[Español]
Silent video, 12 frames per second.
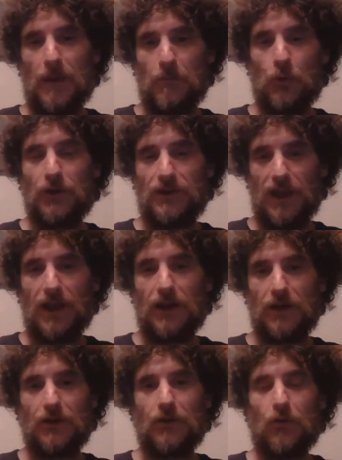muy
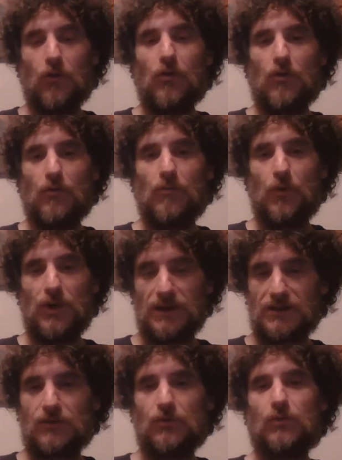técnico, muy
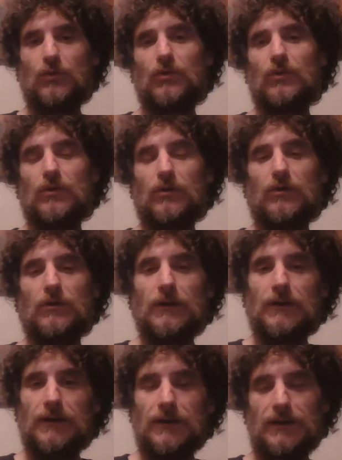astuto,
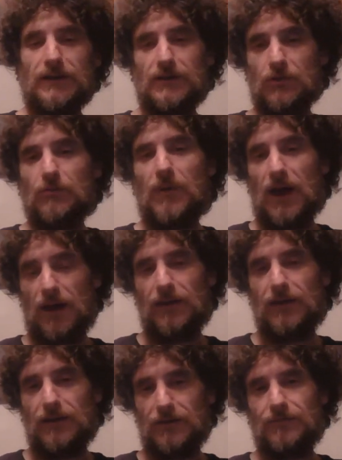en insomma
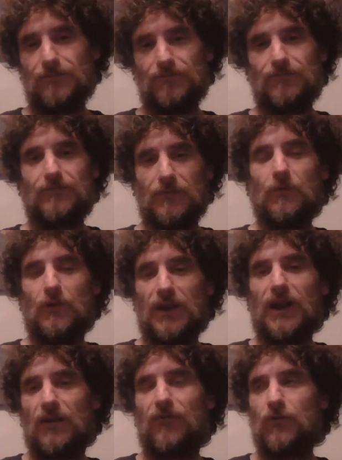em, un
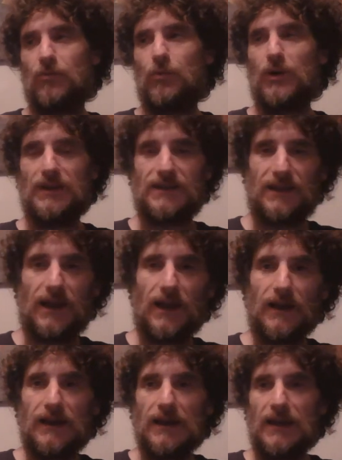grande futbolista